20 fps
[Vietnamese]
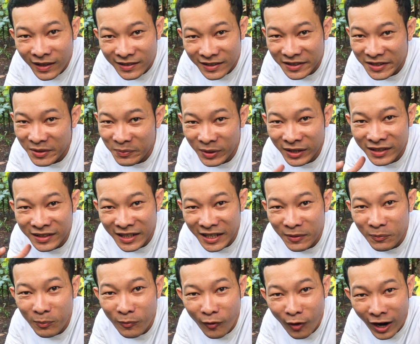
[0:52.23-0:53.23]
Tại vì mình
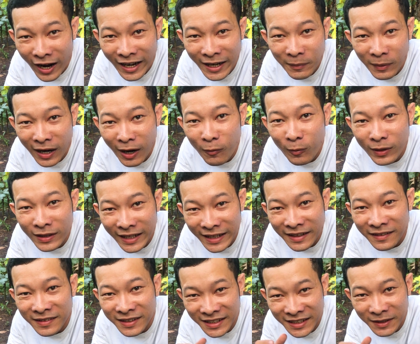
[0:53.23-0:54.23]
tìm hoài mà không có
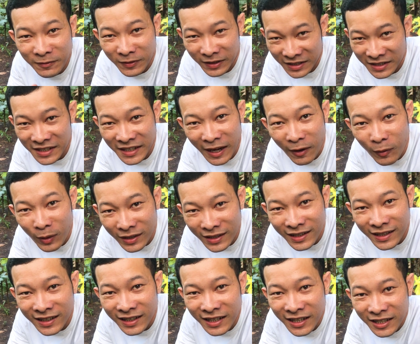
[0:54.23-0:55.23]
thấy được cái vỉ ở đâu hết
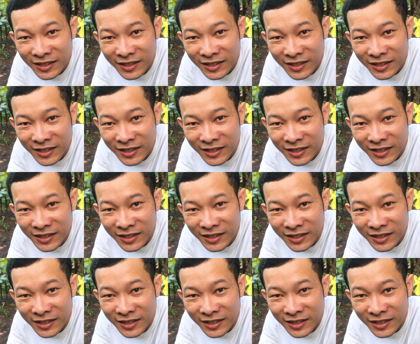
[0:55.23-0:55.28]
á.